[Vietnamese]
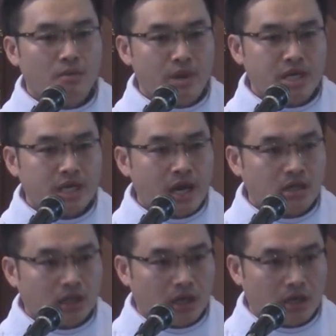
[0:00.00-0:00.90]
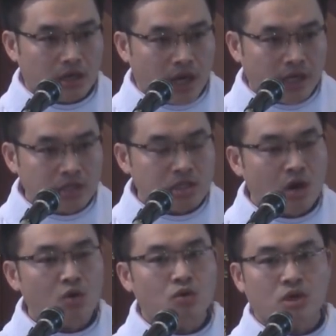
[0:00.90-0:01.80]
bình an thần đáy
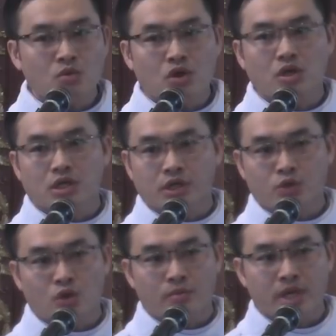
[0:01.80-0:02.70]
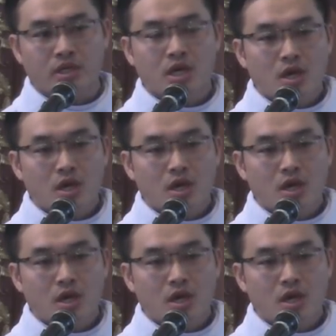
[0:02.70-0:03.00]
sâu trong con người của mình,